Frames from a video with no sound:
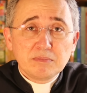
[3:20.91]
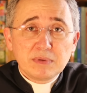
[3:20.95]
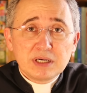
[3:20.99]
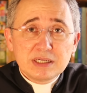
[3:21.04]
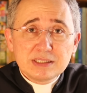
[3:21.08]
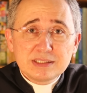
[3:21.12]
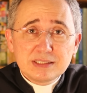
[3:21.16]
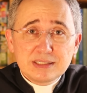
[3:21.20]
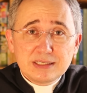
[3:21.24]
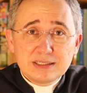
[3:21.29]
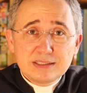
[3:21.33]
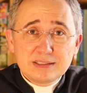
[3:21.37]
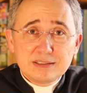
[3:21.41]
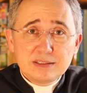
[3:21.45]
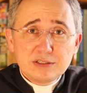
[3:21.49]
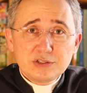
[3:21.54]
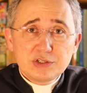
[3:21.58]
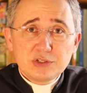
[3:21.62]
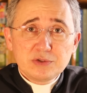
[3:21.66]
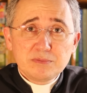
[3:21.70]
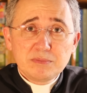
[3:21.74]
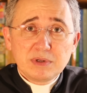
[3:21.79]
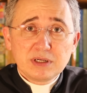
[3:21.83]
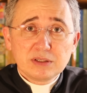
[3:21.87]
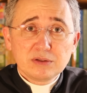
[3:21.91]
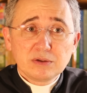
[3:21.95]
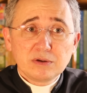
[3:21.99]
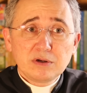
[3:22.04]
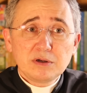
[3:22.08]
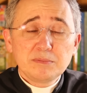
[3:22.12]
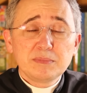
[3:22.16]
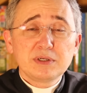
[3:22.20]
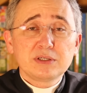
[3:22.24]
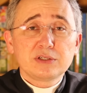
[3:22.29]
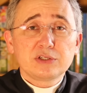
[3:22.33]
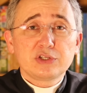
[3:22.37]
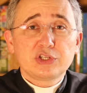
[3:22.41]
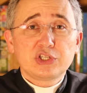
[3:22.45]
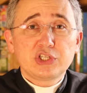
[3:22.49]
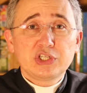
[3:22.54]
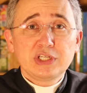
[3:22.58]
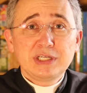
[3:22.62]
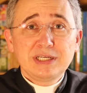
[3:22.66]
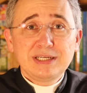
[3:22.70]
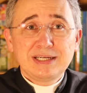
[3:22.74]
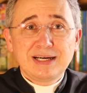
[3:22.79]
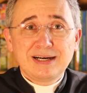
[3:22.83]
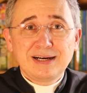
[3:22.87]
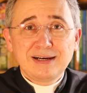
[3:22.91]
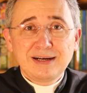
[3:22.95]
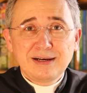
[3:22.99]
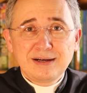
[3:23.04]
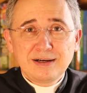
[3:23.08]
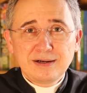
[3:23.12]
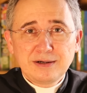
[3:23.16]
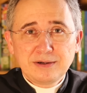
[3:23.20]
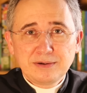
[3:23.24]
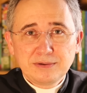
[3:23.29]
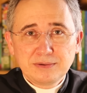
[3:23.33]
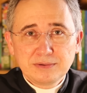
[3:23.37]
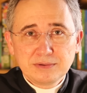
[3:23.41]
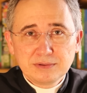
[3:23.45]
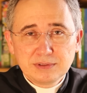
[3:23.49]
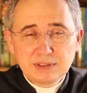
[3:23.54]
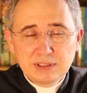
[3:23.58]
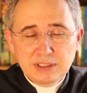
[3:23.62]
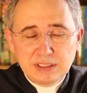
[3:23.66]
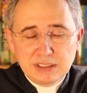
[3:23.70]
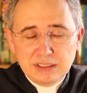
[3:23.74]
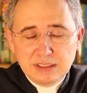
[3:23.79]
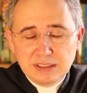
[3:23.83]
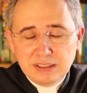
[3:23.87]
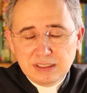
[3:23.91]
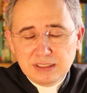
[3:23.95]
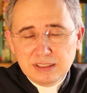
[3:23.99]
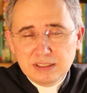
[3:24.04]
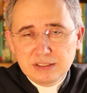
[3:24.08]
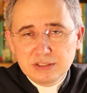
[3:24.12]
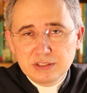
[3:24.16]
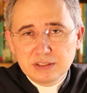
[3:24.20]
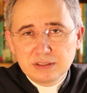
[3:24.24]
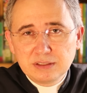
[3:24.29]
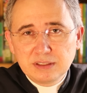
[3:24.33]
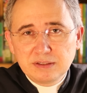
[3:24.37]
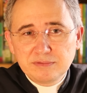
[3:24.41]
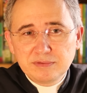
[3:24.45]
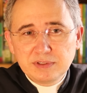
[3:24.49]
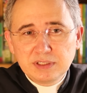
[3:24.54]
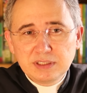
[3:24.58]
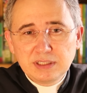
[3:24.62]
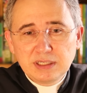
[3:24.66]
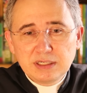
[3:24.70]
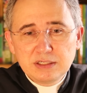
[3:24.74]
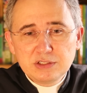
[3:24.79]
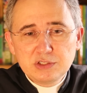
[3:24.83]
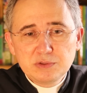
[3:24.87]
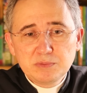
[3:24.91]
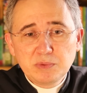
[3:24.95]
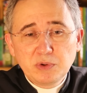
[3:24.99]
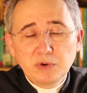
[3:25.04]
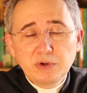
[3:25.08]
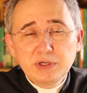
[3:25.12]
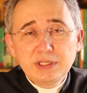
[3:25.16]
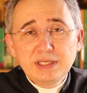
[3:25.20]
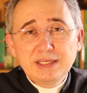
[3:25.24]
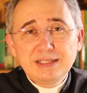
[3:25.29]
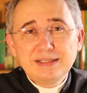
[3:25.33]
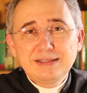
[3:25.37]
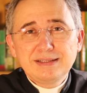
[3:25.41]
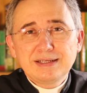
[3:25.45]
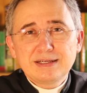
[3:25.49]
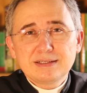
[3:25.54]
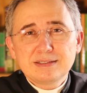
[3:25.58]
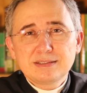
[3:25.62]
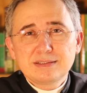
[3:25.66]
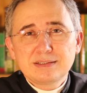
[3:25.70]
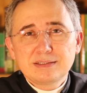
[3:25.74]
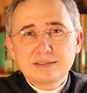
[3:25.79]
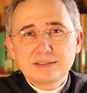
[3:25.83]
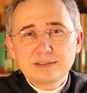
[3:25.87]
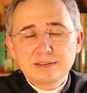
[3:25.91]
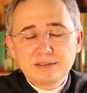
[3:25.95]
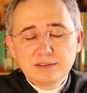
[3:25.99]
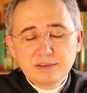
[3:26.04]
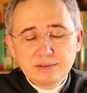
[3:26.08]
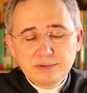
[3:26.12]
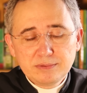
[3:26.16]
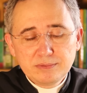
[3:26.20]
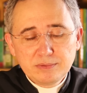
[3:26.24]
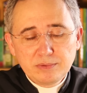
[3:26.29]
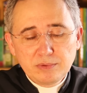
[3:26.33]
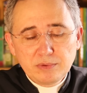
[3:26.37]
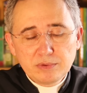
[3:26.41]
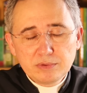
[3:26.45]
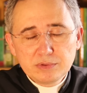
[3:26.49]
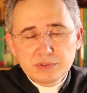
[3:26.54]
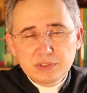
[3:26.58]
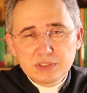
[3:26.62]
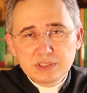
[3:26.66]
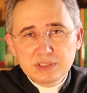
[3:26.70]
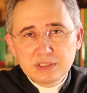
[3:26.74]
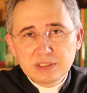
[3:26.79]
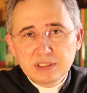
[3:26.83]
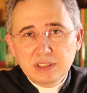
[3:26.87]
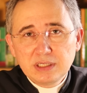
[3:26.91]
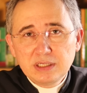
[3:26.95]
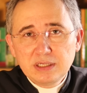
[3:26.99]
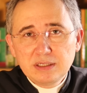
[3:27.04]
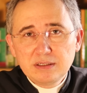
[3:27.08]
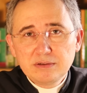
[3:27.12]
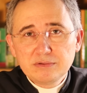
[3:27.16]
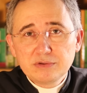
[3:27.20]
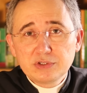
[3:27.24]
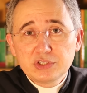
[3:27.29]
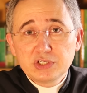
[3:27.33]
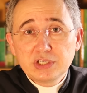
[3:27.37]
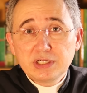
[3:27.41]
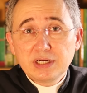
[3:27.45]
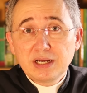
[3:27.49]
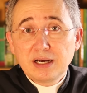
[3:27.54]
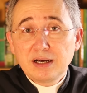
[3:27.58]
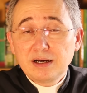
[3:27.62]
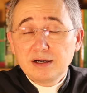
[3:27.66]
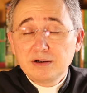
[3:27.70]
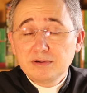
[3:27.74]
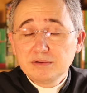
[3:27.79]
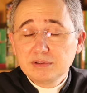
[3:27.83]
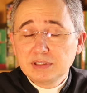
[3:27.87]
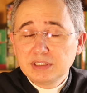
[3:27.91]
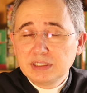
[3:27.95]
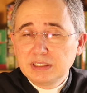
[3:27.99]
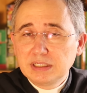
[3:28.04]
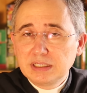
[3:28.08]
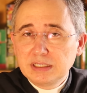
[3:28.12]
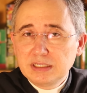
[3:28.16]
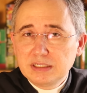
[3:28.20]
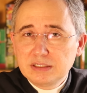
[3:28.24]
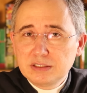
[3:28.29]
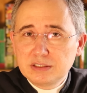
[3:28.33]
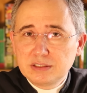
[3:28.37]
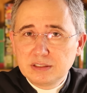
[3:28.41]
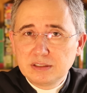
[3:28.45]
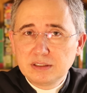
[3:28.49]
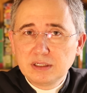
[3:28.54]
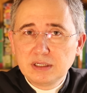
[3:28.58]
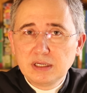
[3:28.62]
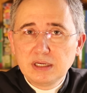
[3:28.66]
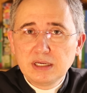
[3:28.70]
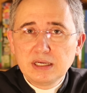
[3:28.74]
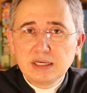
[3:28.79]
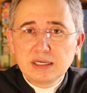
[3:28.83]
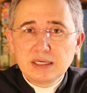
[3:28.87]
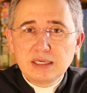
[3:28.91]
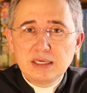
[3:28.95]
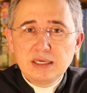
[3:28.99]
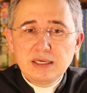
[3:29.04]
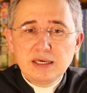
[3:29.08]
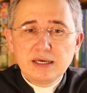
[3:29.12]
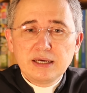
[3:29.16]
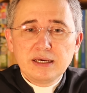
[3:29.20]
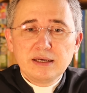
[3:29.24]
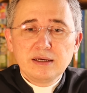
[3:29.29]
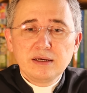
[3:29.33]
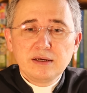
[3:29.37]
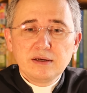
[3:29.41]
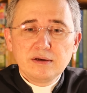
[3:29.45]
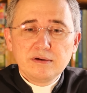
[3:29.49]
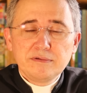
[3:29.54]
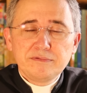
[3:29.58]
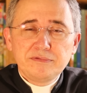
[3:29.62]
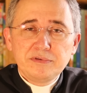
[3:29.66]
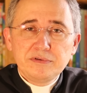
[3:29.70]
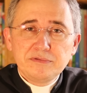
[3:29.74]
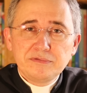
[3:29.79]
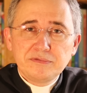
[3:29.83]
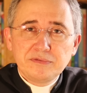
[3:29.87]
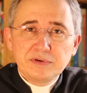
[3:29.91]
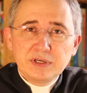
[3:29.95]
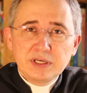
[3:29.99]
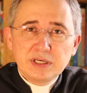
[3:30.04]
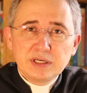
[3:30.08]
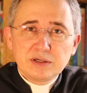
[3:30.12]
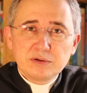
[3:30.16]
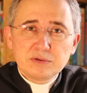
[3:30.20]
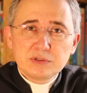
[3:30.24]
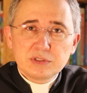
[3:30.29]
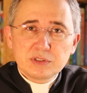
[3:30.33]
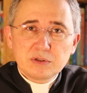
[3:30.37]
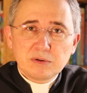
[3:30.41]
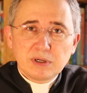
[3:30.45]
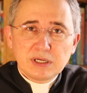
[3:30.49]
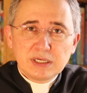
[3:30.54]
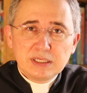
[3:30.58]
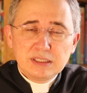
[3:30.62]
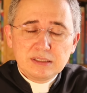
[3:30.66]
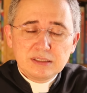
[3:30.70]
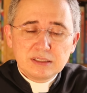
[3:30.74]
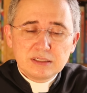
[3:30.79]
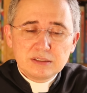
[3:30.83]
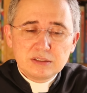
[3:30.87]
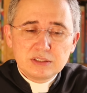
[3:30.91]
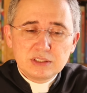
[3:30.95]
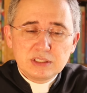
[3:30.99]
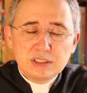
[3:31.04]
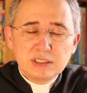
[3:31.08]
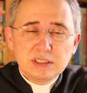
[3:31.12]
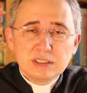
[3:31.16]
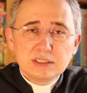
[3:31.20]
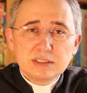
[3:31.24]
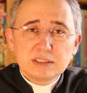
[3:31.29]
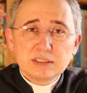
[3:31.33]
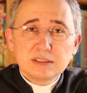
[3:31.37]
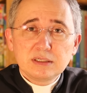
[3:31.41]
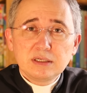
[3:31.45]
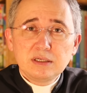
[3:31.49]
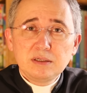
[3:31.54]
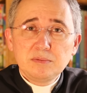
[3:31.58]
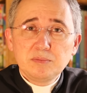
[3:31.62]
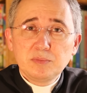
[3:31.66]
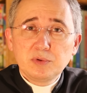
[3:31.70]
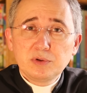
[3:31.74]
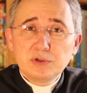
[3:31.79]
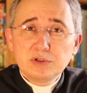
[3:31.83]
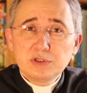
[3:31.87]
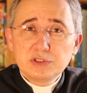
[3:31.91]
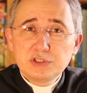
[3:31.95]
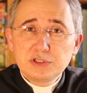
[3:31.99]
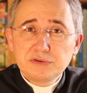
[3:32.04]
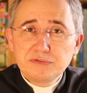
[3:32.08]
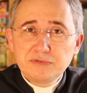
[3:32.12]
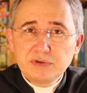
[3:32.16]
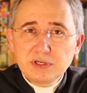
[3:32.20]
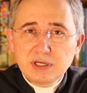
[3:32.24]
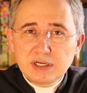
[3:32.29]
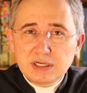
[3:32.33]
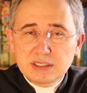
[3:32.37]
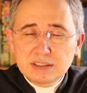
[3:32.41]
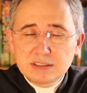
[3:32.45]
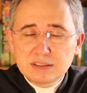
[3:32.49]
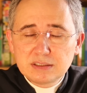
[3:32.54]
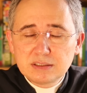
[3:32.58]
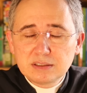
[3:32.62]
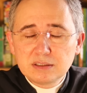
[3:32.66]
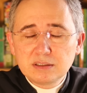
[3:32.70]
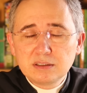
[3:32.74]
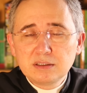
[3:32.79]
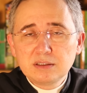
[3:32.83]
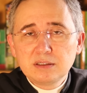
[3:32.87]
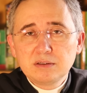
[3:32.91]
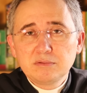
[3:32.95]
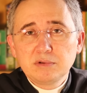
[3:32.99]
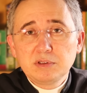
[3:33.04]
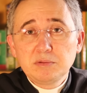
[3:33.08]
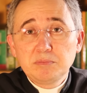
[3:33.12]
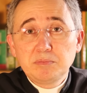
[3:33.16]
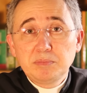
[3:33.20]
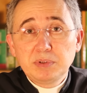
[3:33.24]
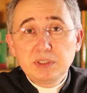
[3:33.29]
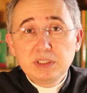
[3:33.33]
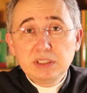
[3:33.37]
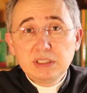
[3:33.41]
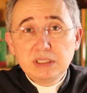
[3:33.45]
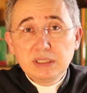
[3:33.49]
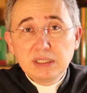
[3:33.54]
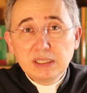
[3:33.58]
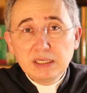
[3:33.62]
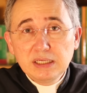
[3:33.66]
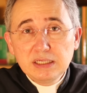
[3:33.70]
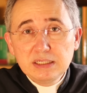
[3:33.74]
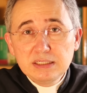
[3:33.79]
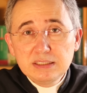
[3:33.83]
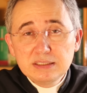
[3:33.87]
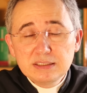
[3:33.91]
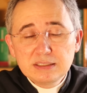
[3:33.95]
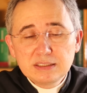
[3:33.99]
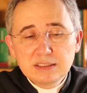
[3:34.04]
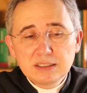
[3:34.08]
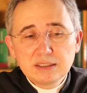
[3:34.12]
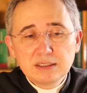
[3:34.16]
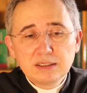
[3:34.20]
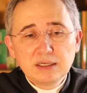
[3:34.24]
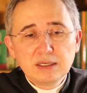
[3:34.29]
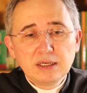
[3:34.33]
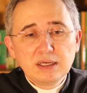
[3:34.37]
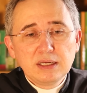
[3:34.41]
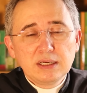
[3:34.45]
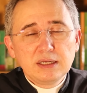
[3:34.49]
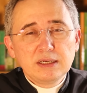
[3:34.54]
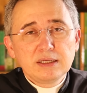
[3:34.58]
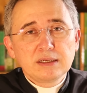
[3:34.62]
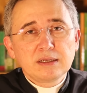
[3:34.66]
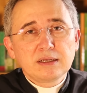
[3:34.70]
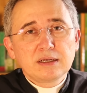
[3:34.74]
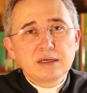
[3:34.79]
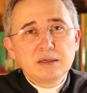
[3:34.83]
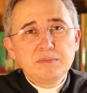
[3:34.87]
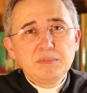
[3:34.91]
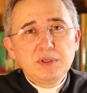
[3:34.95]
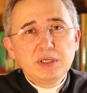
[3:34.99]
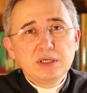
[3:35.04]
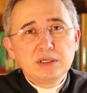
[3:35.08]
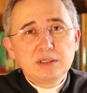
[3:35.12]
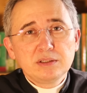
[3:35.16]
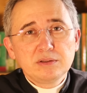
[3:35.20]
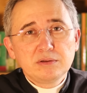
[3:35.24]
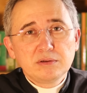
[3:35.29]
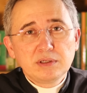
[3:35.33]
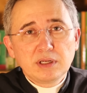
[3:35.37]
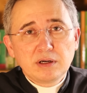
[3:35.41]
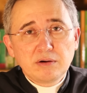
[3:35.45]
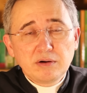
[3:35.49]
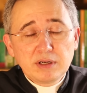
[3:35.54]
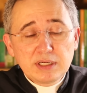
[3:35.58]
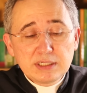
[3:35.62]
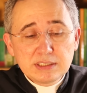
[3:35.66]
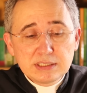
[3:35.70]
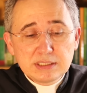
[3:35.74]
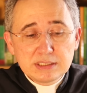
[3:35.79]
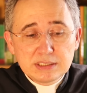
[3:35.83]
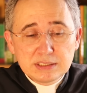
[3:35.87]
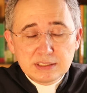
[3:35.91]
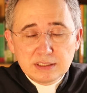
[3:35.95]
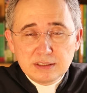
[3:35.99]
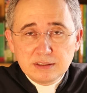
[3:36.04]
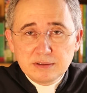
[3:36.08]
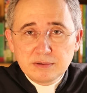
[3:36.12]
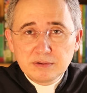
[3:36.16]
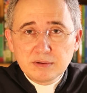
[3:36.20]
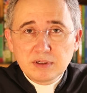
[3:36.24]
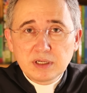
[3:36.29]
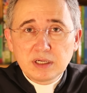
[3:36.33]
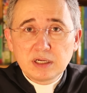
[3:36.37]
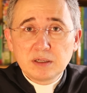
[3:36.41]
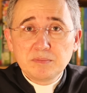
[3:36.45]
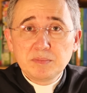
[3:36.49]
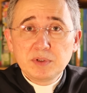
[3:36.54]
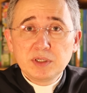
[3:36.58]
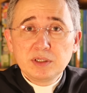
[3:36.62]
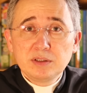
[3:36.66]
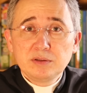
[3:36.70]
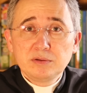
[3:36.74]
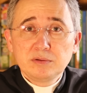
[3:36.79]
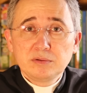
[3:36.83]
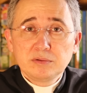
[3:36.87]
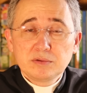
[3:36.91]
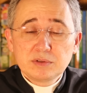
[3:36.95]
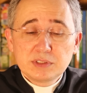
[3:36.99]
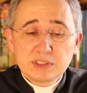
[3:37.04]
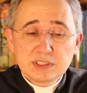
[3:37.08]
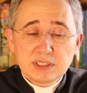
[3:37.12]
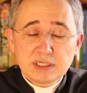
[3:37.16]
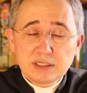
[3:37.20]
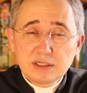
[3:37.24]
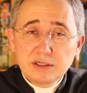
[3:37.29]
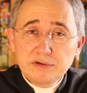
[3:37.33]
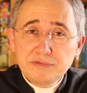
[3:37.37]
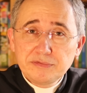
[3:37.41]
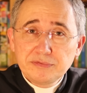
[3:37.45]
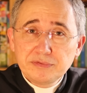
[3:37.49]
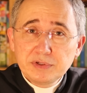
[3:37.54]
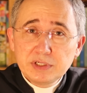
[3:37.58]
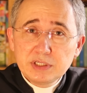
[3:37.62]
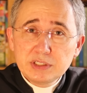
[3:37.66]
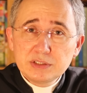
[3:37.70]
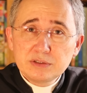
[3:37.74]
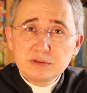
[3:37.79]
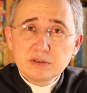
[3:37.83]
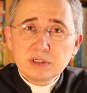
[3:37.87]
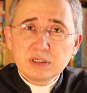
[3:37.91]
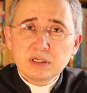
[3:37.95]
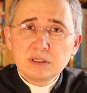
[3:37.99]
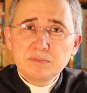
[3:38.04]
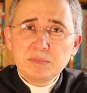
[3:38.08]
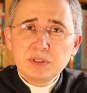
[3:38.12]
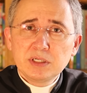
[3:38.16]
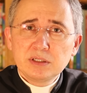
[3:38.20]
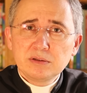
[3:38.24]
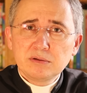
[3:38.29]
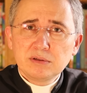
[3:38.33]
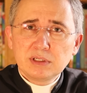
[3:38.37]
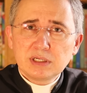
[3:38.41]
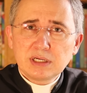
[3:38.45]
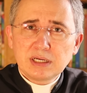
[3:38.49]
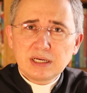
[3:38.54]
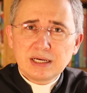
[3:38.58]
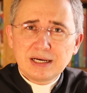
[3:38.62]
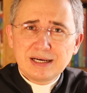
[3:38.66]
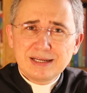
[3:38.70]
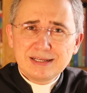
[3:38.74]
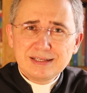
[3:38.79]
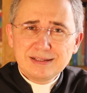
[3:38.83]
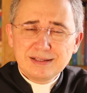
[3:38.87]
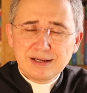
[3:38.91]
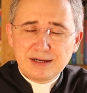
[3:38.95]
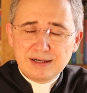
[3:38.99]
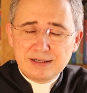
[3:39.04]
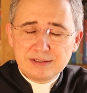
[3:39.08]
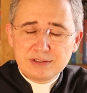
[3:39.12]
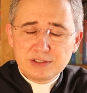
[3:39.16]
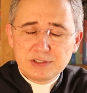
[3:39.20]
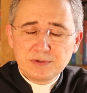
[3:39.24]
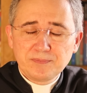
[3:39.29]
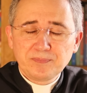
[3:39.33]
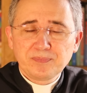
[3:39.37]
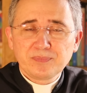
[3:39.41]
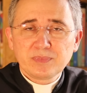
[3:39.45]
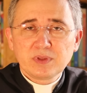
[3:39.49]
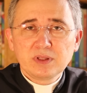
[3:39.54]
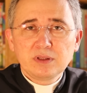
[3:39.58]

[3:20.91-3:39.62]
Mas existe uma norma geral da igreja, na verdade, uma orientação, um conselho geral da igreja, que é viver os 40 dias em mortificação, em penitência, caminhando na oração, caminhando no sacrifício, caminhando na caridade.